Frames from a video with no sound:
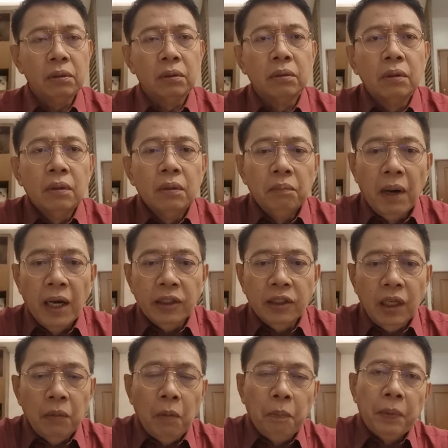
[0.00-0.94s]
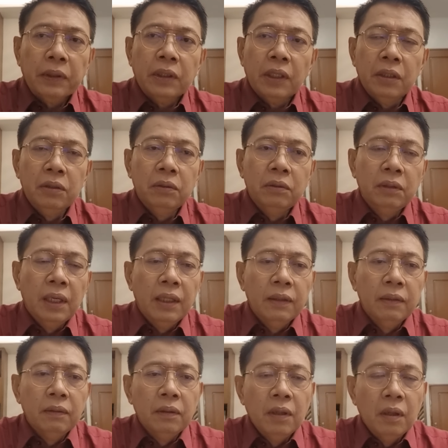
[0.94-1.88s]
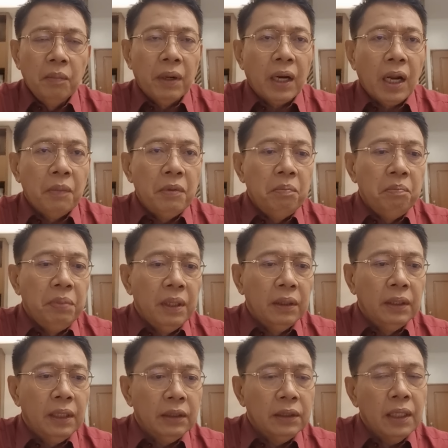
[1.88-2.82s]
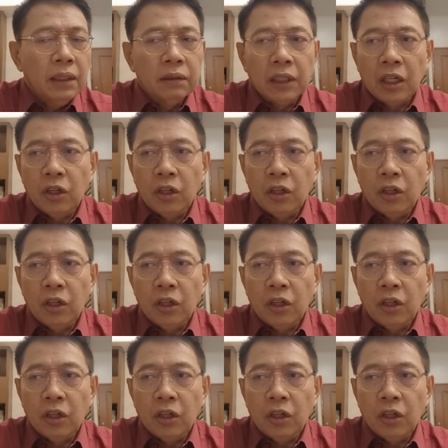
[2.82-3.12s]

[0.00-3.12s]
Oh, bakit ako patayo ng maraming building dyan?